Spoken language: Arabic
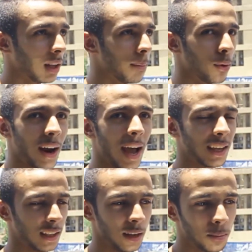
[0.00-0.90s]
دي كان مراجعات
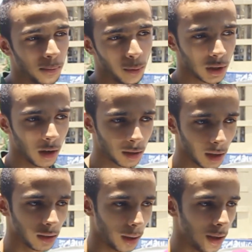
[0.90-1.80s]
كتير وفلوس
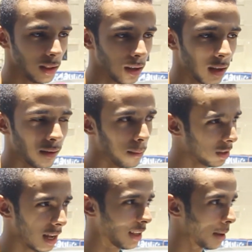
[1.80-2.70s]
اكتر طبعا ممكن
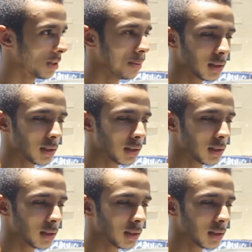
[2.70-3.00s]
تعدي 50